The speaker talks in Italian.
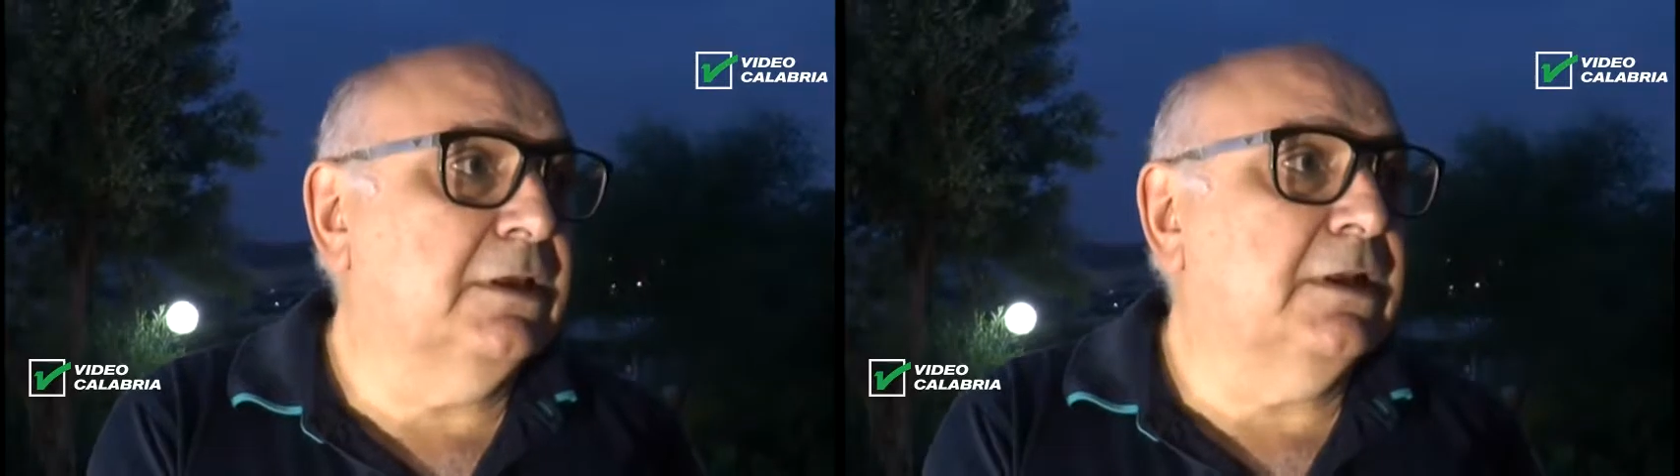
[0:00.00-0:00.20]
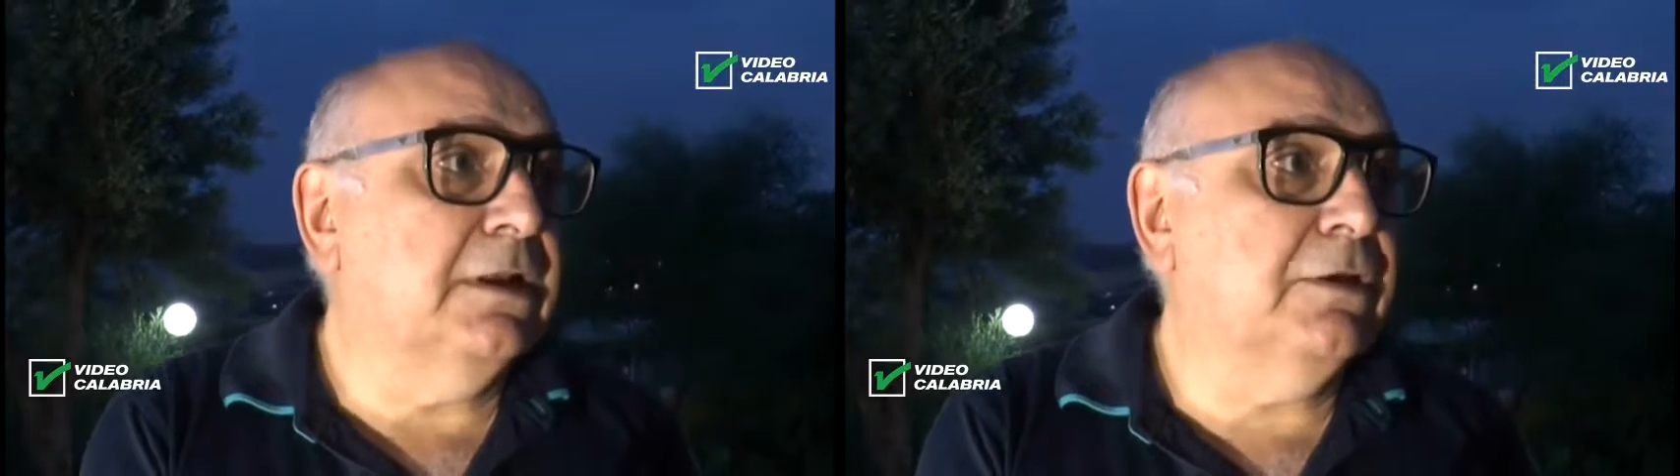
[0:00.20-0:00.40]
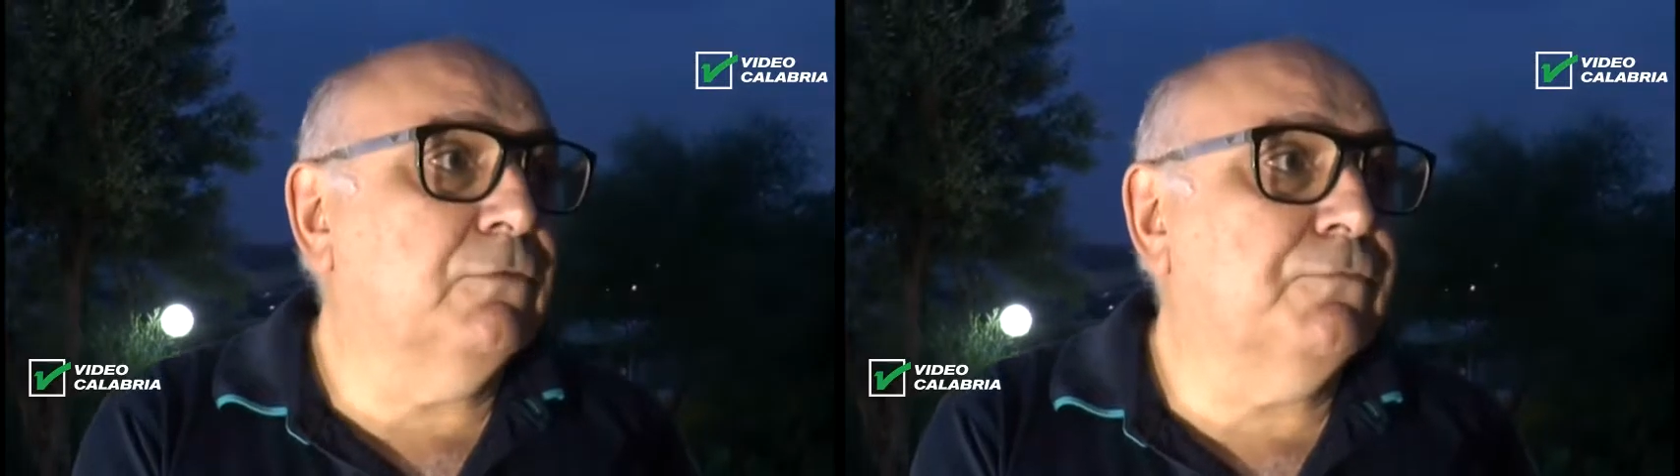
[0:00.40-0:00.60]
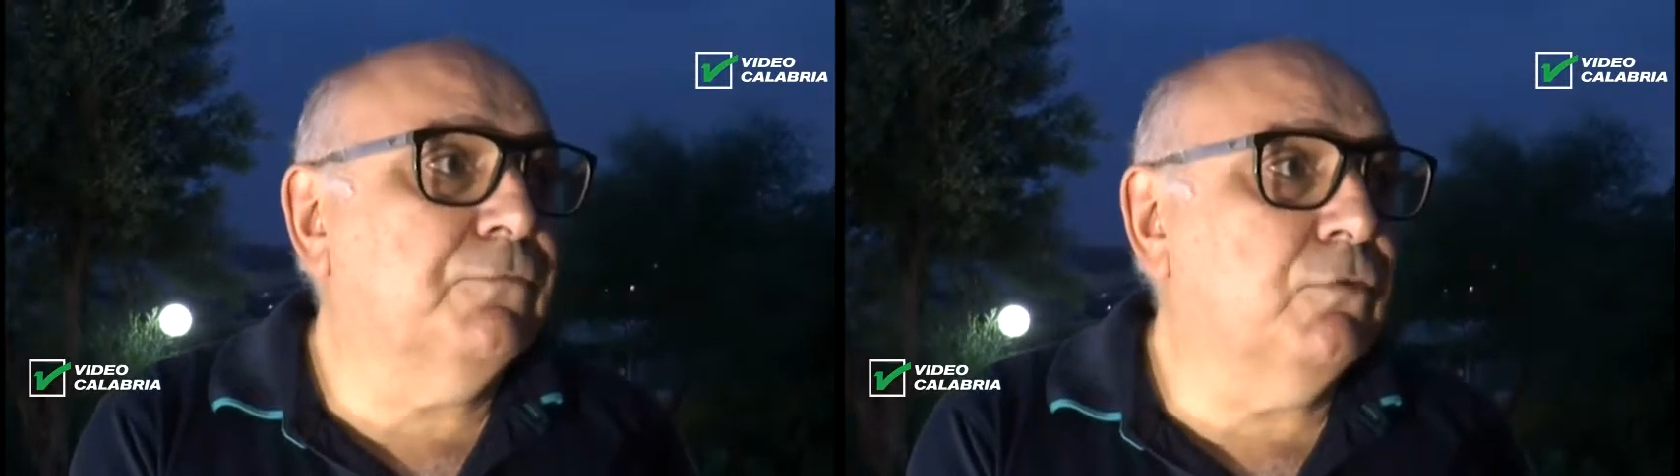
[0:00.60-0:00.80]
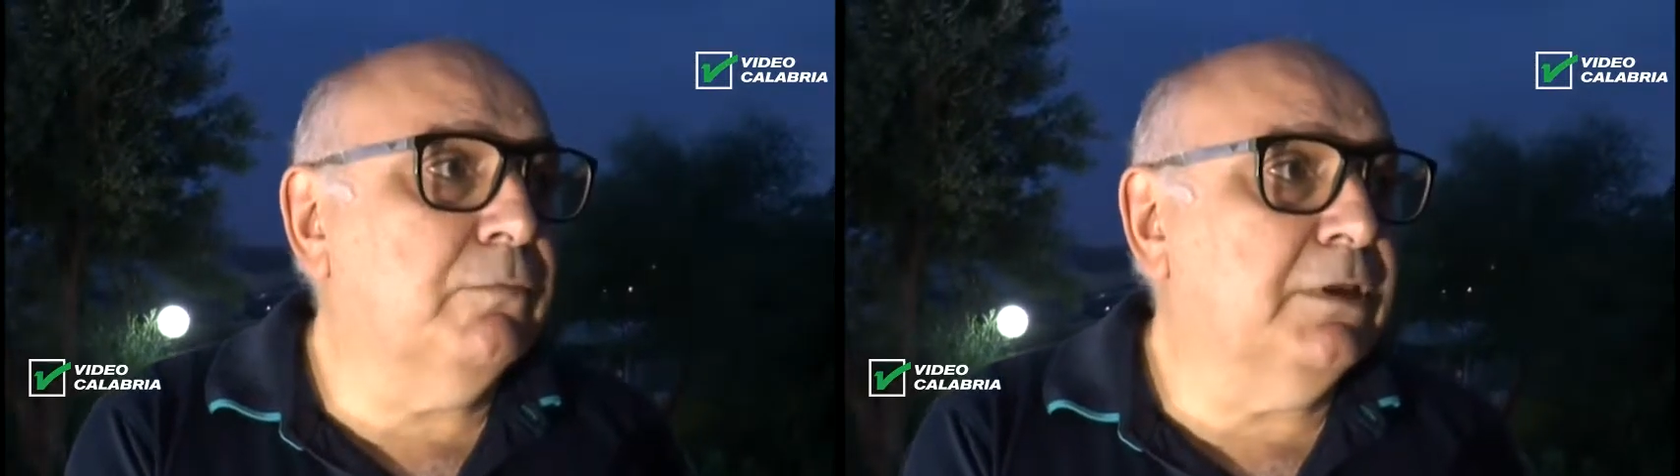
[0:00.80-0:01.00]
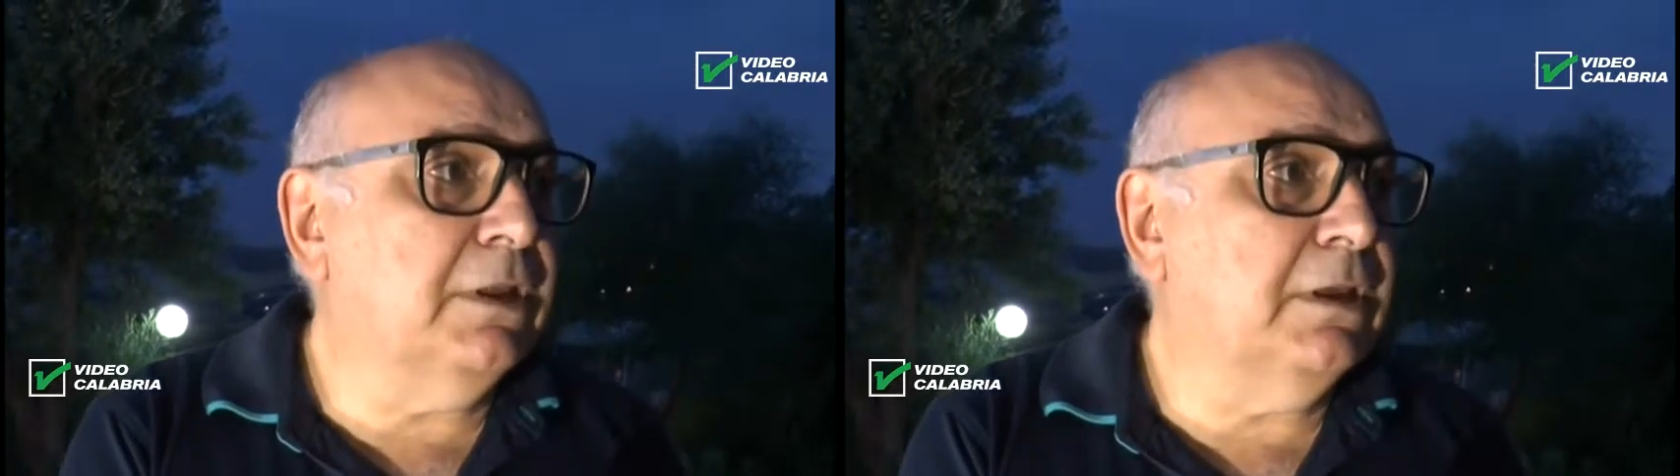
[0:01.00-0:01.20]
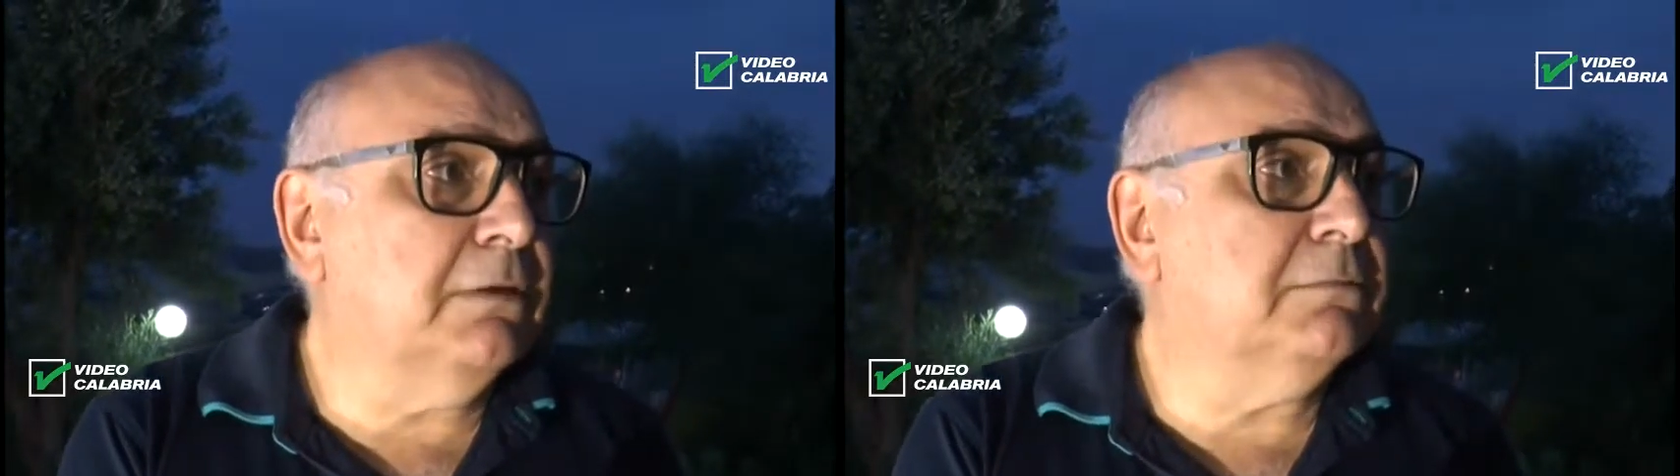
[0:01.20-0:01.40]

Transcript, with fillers: Lì un fulmine,